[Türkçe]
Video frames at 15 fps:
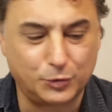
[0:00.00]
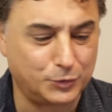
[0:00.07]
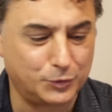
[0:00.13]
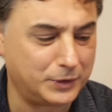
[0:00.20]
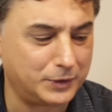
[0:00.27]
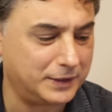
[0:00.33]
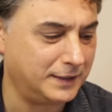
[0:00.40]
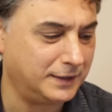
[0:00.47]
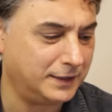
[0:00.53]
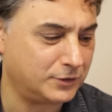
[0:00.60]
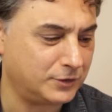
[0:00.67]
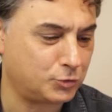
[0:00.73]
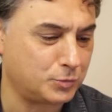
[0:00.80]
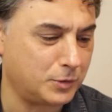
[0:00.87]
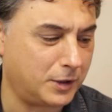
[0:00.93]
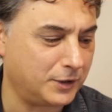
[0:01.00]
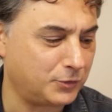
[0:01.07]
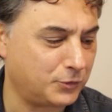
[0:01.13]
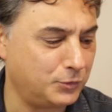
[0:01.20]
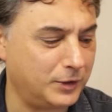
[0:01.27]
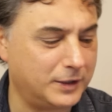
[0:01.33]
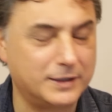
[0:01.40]
O nedenle Cuma
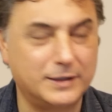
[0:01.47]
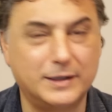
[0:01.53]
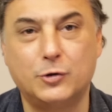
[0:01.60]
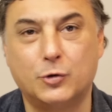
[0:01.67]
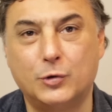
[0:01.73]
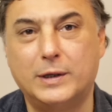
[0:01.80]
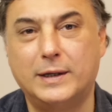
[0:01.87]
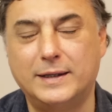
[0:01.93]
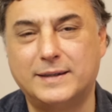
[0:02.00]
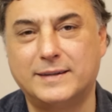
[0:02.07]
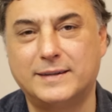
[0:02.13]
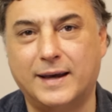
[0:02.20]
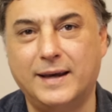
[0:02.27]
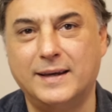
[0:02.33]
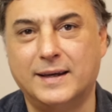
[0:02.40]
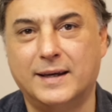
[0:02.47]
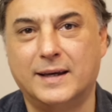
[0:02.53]
günlerine yönelik de